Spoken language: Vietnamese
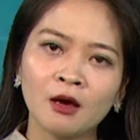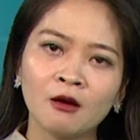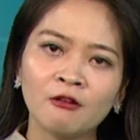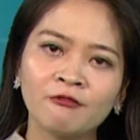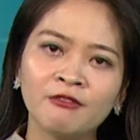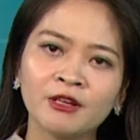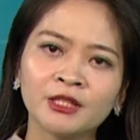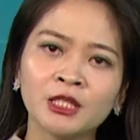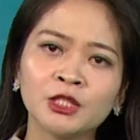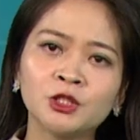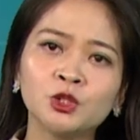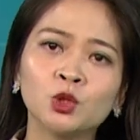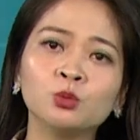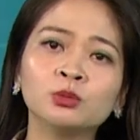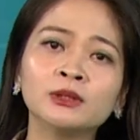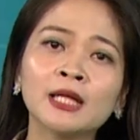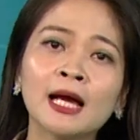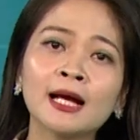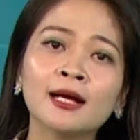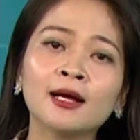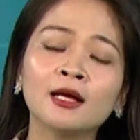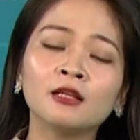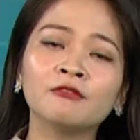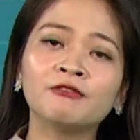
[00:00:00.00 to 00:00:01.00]
Vậy thì chúng
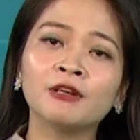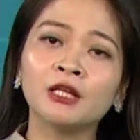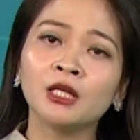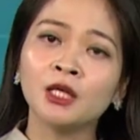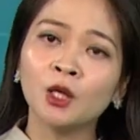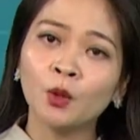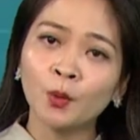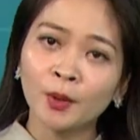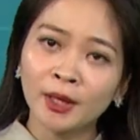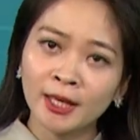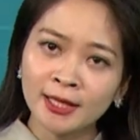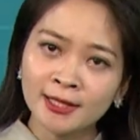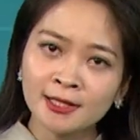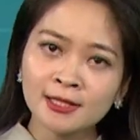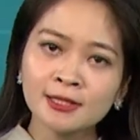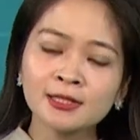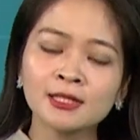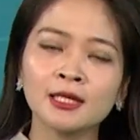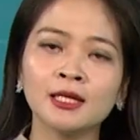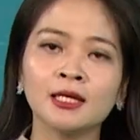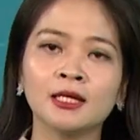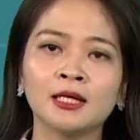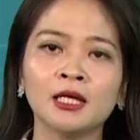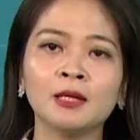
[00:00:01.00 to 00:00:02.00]
ta cần phải lưu ý những
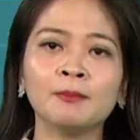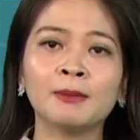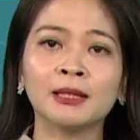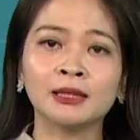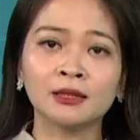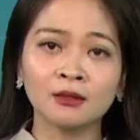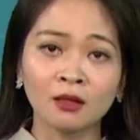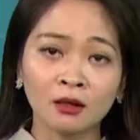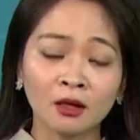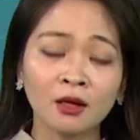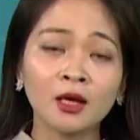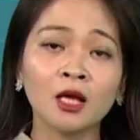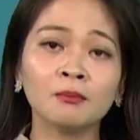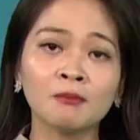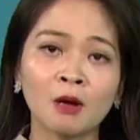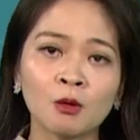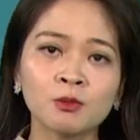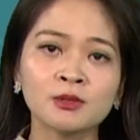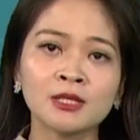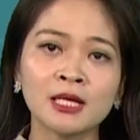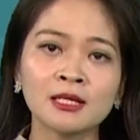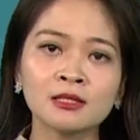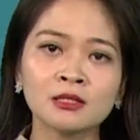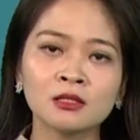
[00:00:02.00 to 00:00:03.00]
gì khi mà thực hiện
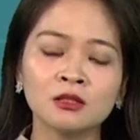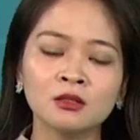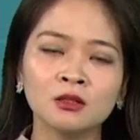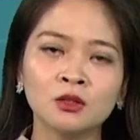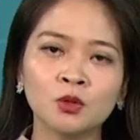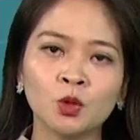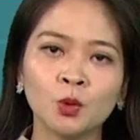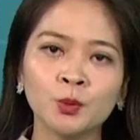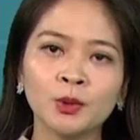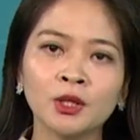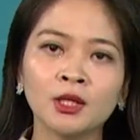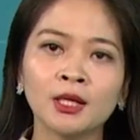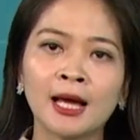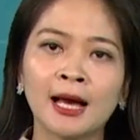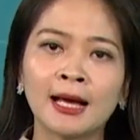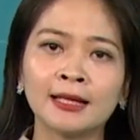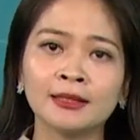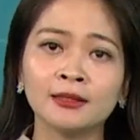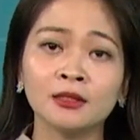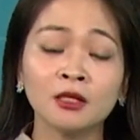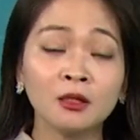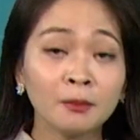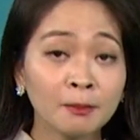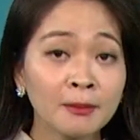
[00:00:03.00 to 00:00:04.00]
bọc răng sứ cũng như là
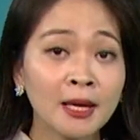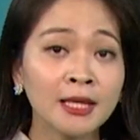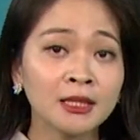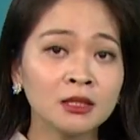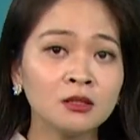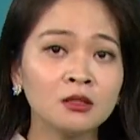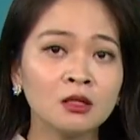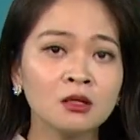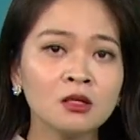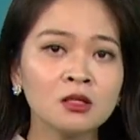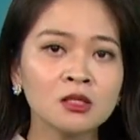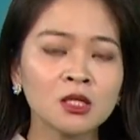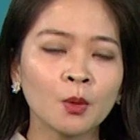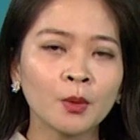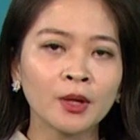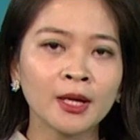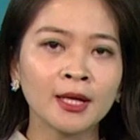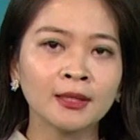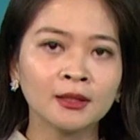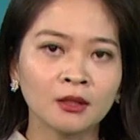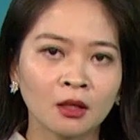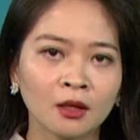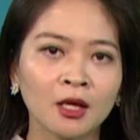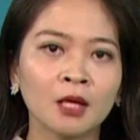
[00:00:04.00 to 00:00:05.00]
những biến chứng sau
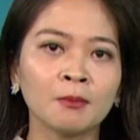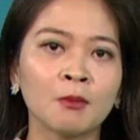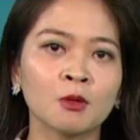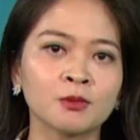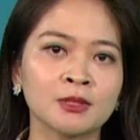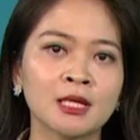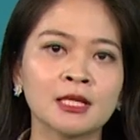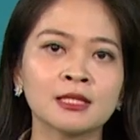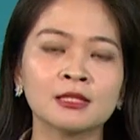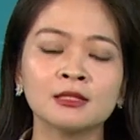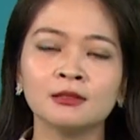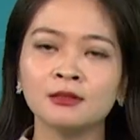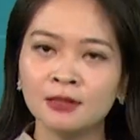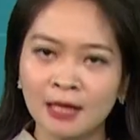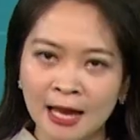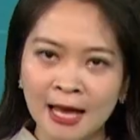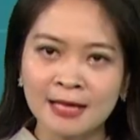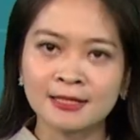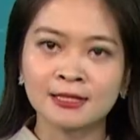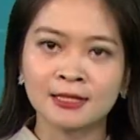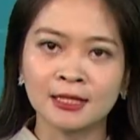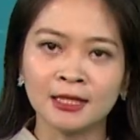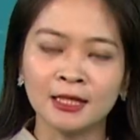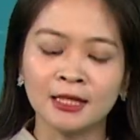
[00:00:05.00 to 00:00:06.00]
khi thực hiện bọc răng sứ
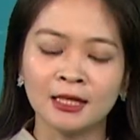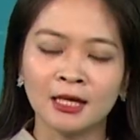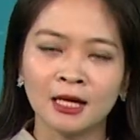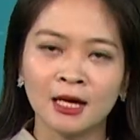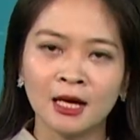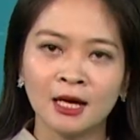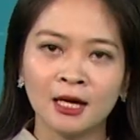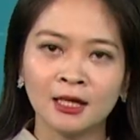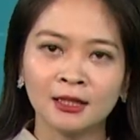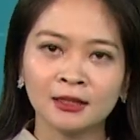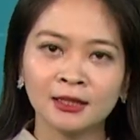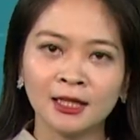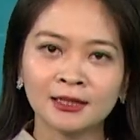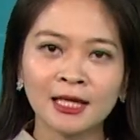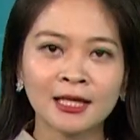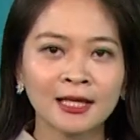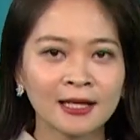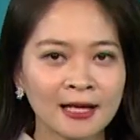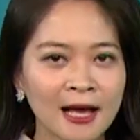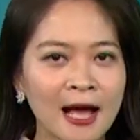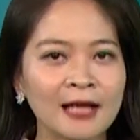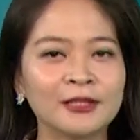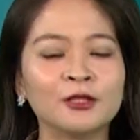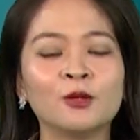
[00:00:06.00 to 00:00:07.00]
là gì? Thì
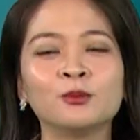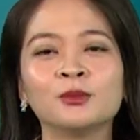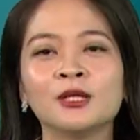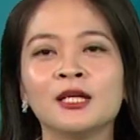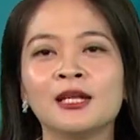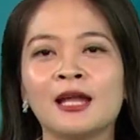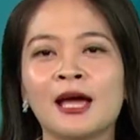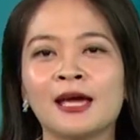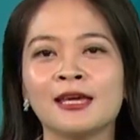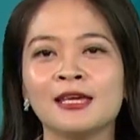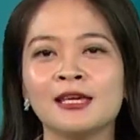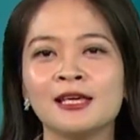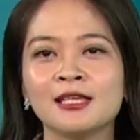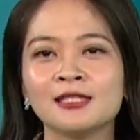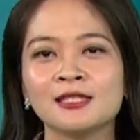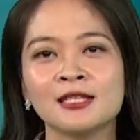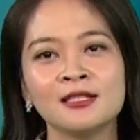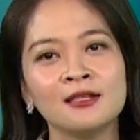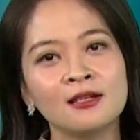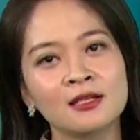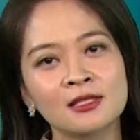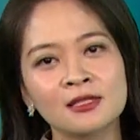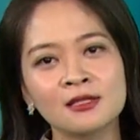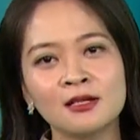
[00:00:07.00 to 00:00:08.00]
tất cả thông tin này sẽ
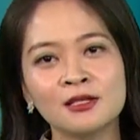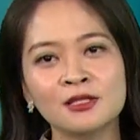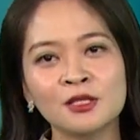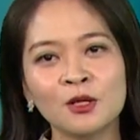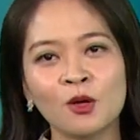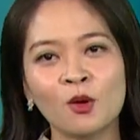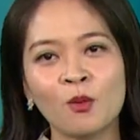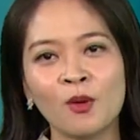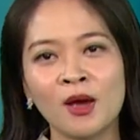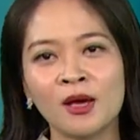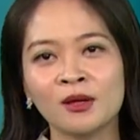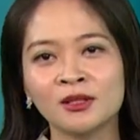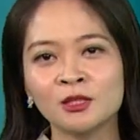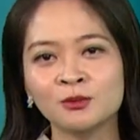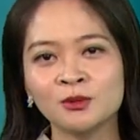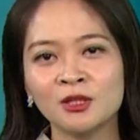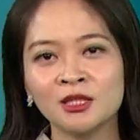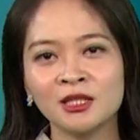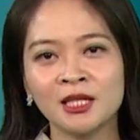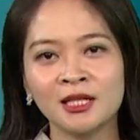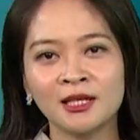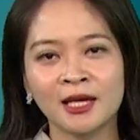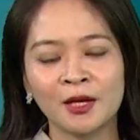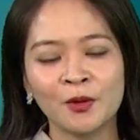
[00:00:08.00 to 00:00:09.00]
được giờ sức khỏe trong
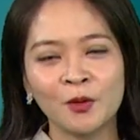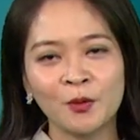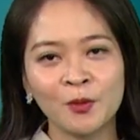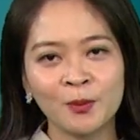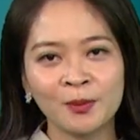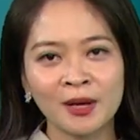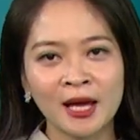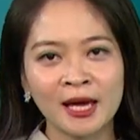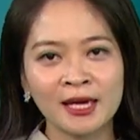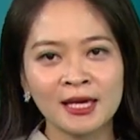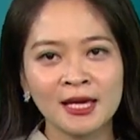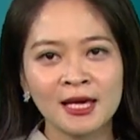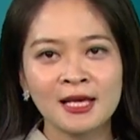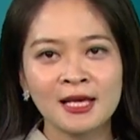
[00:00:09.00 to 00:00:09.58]
chương trình ngày hôm nay